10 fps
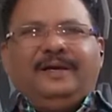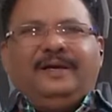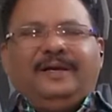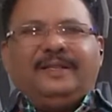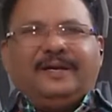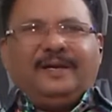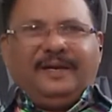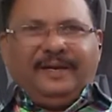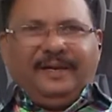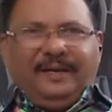
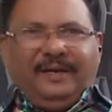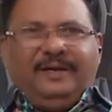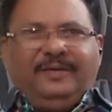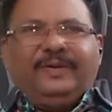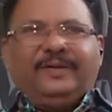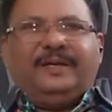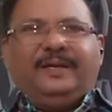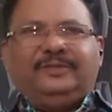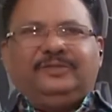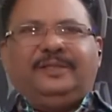அதற்காக நான் ஆண்டவருக்கு நன்றி
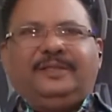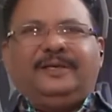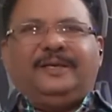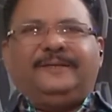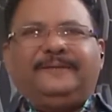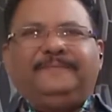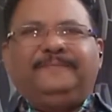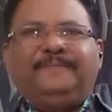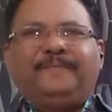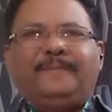செலுத்துகிறேன்
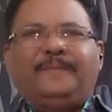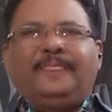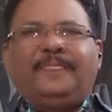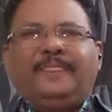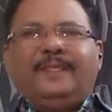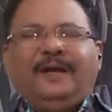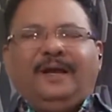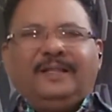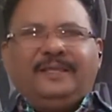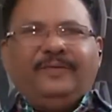
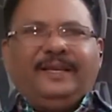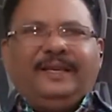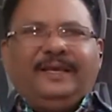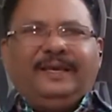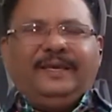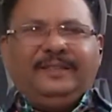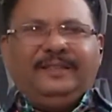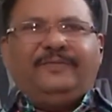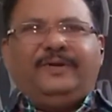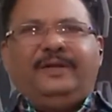அதே வேளையில இந்த
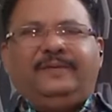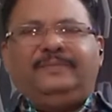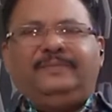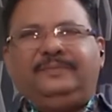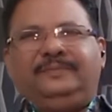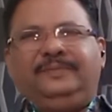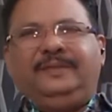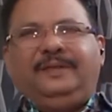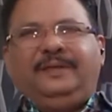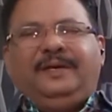வருடம்
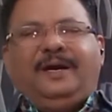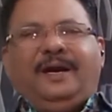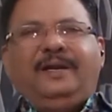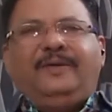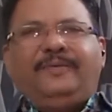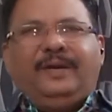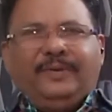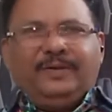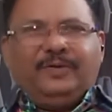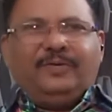ஆண்டவர்
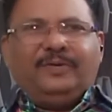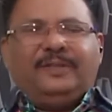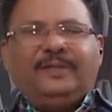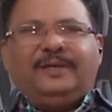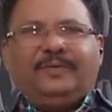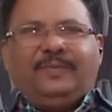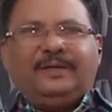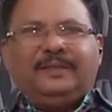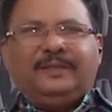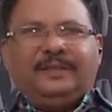நமக்கு கொடுத்திருக்கிற
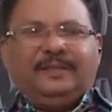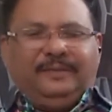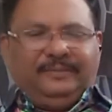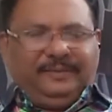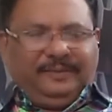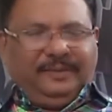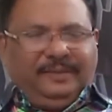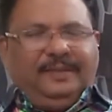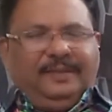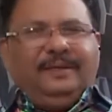வாக்கு திட்டம்
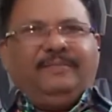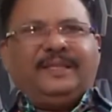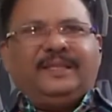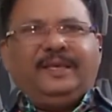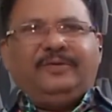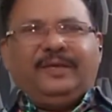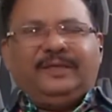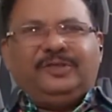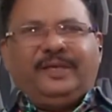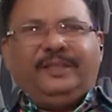மத்திய
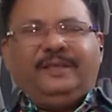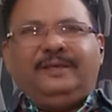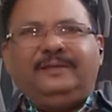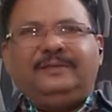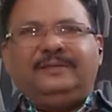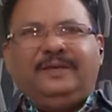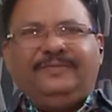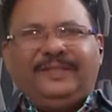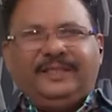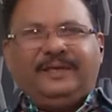நற்செய்தி
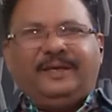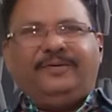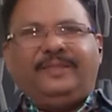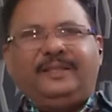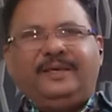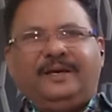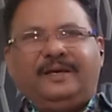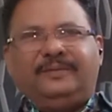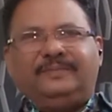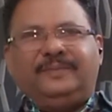இருபத்தி எட்டாவது
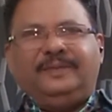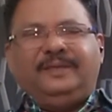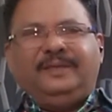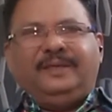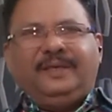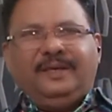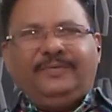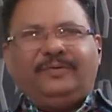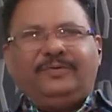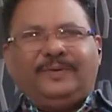அதிகாரம்
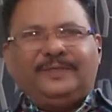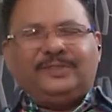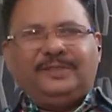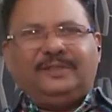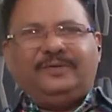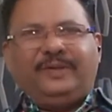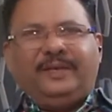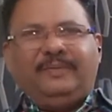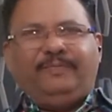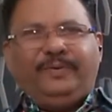இருபதாவது வசனத்தினுடைய
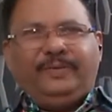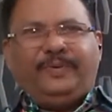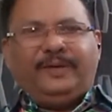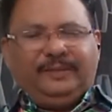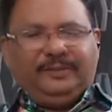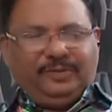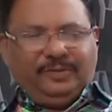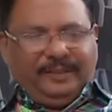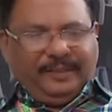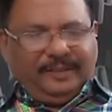பிற்பகுதி
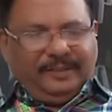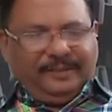சொல்லுகிறது